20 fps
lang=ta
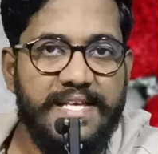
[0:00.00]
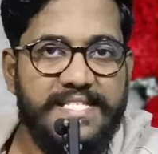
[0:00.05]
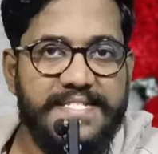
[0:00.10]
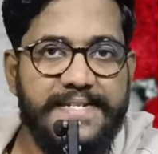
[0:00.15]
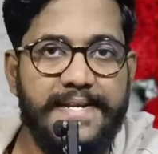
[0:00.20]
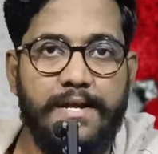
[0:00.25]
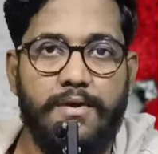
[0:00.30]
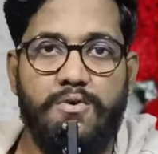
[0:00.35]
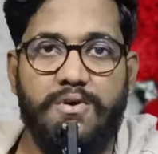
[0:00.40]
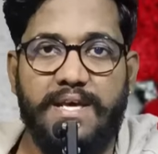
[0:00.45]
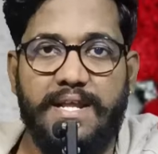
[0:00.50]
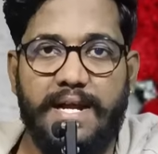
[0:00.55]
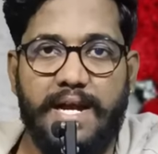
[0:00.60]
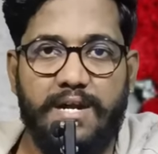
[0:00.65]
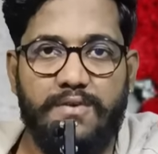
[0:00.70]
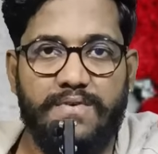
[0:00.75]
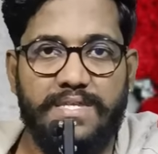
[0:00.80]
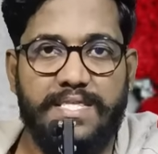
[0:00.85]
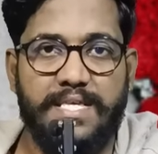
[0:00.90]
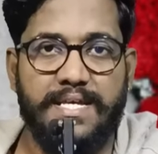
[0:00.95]
இஸ்ரேலோட
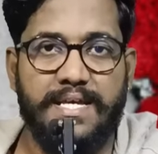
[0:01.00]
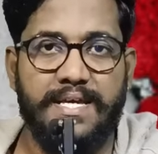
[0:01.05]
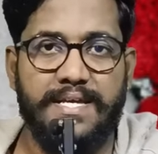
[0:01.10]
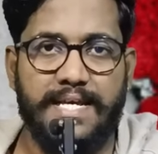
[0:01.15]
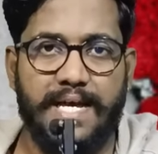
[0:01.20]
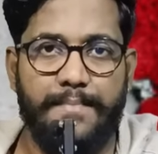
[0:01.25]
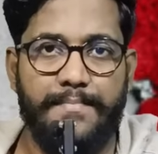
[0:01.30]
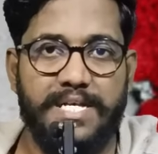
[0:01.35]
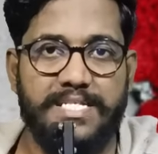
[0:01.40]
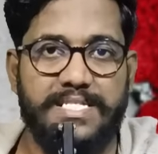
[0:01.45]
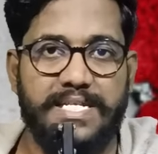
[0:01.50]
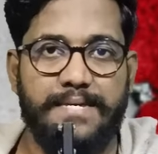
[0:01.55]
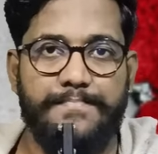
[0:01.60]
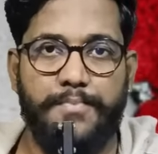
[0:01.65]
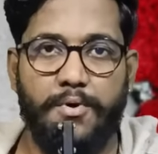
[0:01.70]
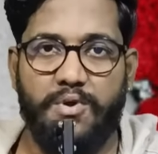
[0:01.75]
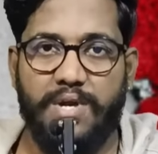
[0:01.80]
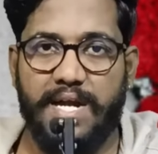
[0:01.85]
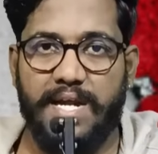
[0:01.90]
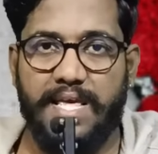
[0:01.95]
இராணுவத்துக்கும் கமாசன
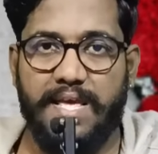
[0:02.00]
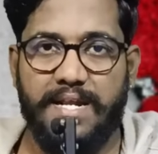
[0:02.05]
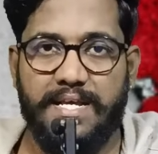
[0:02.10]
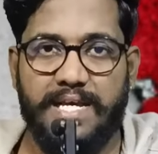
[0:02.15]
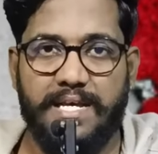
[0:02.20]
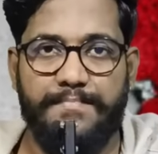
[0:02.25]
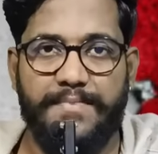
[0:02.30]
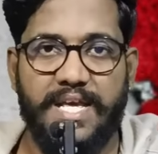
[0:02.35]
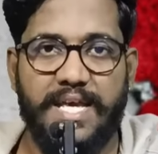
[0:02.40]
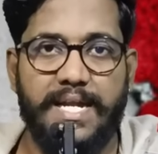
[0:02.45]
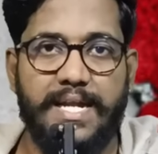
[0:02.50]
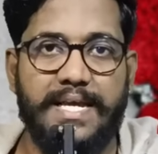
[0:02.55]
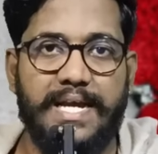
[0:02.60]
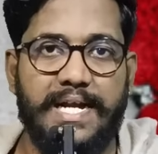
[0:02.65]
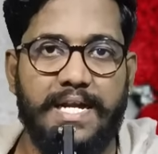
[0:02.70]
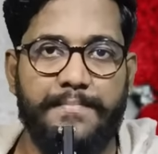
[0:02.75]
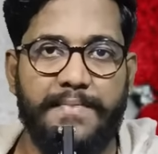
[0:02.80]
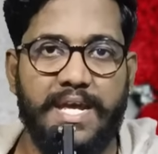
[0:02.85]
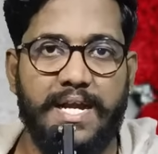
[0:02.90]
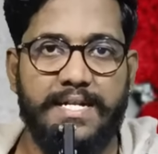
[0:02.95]
போராளிகளுக்கும் இடையில
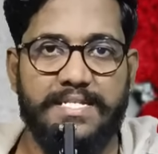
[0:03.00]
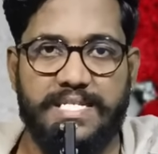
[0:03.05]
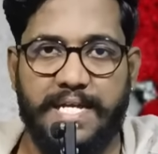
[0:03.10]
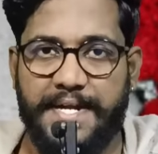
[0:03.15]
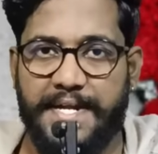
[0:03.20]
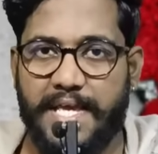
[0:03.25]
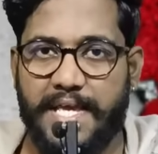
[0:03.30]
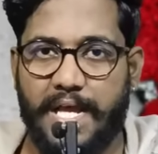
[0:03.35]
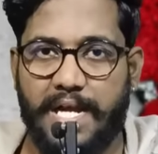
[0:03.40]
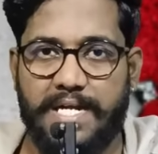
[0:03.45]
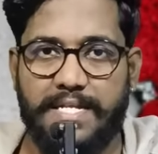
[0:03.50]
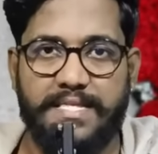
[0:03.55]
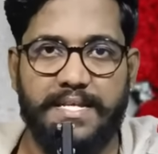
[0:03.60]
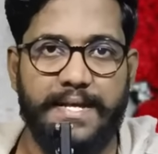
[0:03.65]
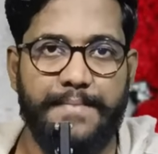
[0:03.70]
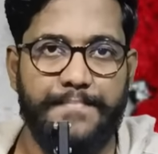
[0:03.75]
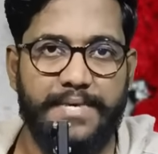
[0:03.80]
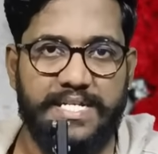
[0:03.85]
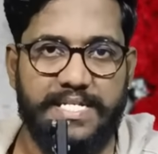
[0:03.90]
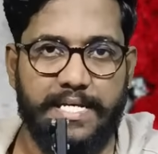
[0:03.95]
கடுமையான சண்டையானது
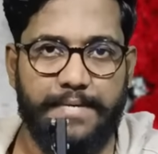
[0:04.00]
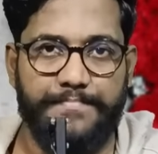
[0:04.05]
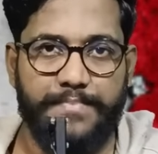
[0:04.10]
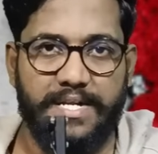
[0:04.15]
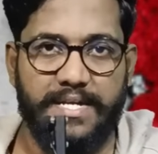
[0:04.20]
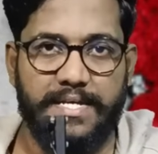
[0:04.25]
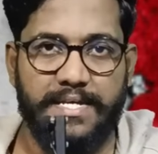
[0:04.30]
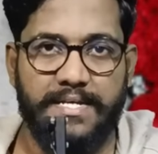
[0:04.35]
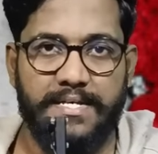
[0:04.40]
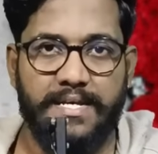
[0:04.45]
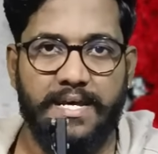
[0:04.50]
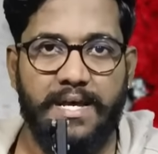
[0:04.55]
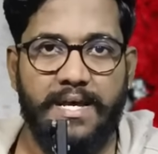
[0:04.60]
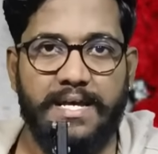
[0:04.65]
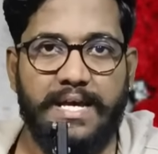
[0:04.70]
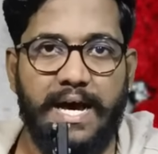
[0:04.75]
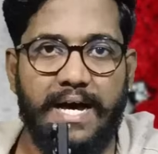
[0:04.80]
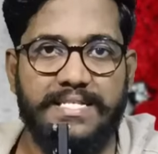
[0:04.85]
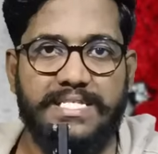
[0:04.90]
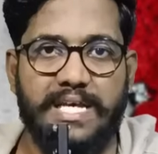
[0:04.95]
இடம்பெற்ற பிறகு
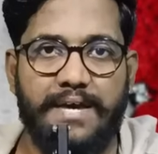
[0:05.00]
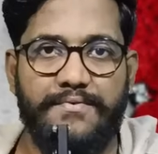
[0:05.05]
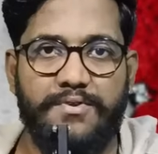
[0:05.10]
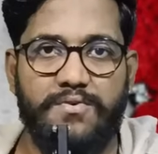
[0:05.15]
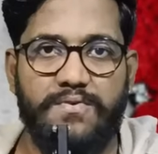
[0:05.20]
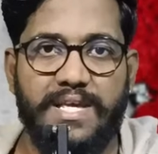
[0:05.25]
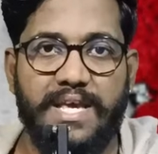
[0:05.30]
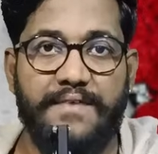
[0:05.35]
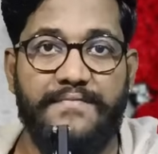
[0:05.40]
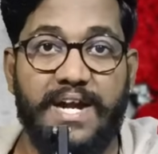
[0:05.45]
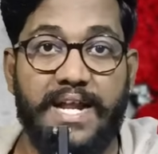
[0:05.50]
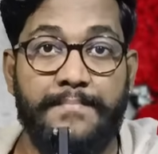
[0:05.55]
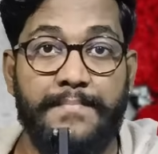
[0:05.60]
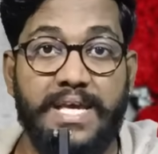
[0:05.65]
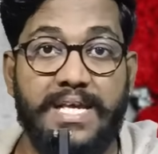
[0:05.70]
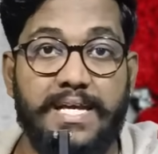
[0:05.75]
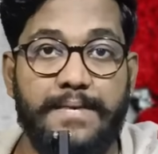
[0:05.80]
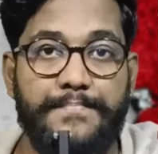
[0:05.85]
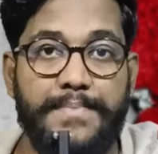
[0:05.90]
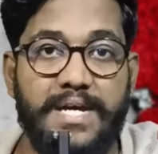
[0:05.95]
காசாவினுடைய
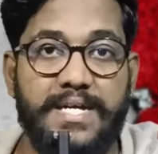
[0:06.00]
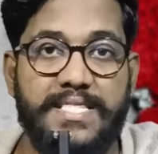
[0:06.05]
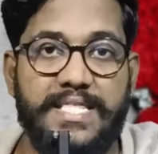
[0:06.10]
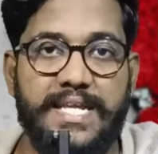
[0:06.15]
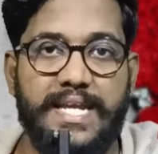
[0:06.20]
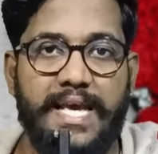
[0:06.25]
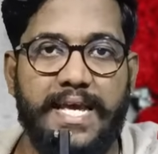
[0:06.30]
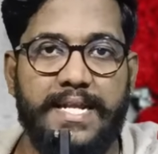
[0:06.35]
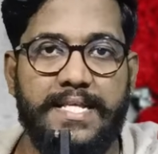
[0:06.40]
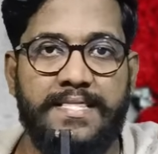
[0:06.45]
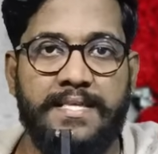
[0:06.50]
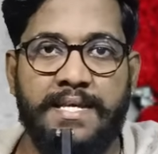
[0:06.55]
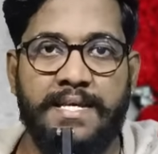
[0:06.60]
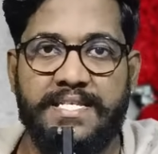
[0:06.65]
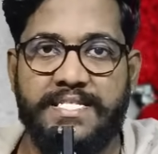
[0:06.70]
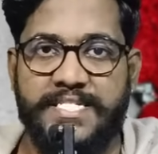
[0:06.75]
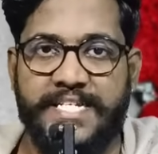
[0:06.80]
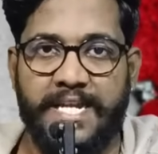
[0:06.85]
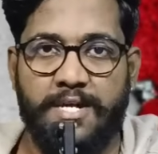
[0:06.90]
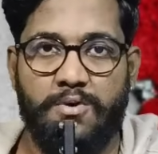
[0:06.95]
வடமேற்கு பகுதியில் இருந்து
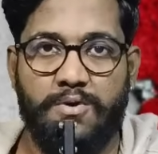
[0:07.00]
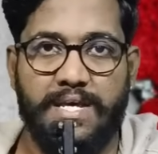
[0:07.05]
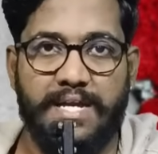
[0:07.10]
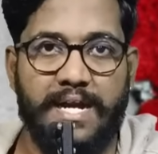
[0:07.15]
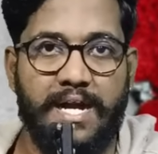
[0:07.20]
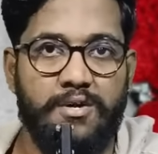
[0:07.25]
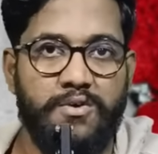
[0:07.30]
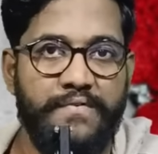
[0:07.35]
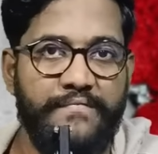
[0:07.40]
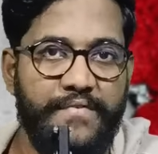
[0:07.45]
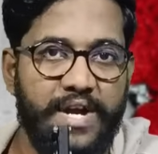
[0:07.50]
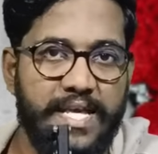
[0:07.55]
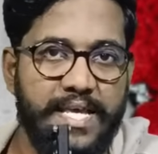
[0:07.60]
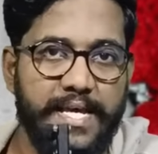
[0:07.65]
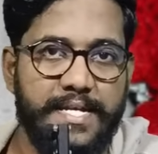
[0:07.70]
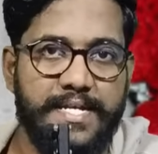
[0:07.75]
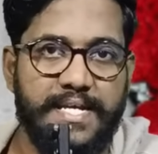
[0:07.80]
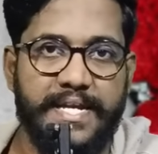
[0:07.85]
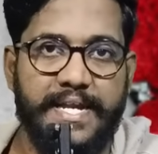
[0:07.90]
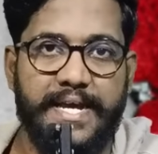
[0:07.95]
இஸ்ரேலோட இராணுவம்
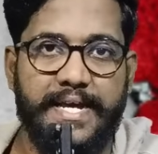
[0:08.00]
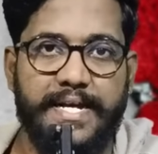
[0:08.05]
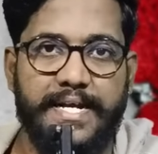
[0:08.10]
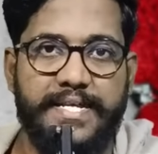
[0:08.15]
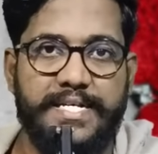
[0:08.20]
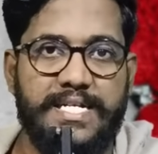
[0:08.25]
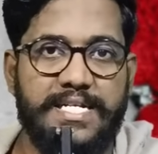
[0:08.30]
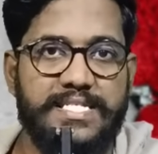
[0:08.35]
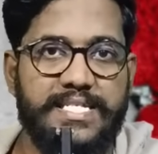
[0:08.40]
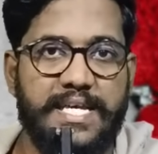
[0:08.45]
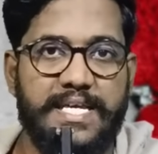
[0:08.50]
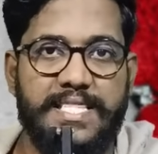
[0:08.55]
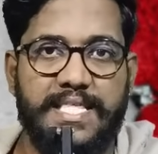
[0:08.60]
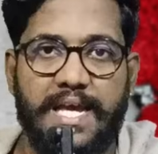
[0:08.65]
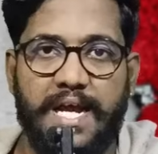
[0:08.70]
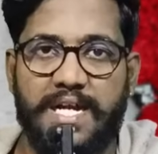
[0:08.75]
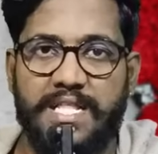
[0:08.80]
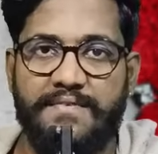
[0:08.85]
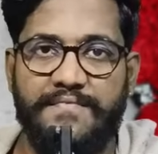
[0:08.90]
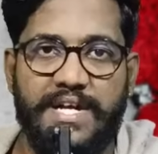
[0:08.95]
வெளியேறுகிறார்கள் என்ற
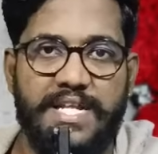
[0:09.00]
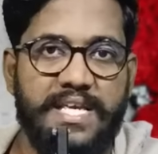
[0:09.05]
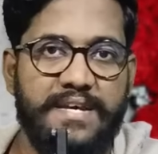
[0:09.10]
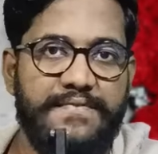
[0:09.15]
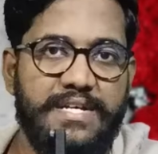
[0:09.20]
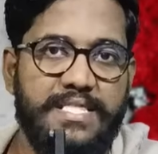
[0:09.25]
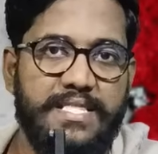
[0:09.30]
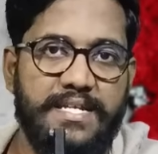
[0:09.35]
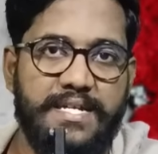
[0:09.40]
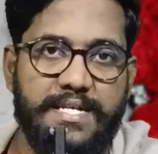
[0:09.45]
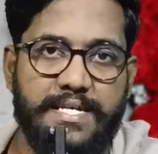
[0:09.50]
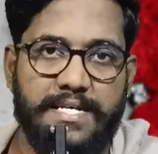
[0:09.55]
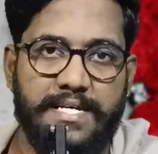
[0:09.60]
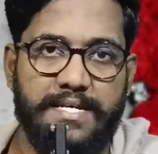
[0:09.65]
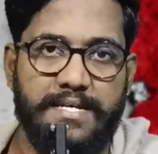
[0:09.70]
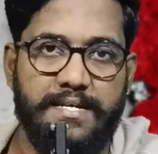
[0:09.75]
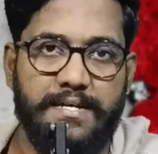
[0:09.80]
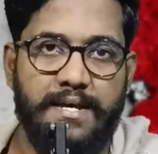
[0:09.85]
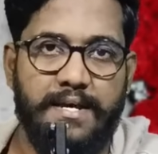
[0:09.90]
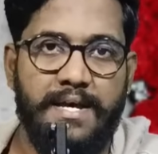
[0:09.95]
செய்தியானது வெளியே வந்திருக்கு
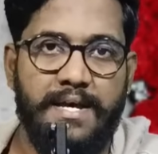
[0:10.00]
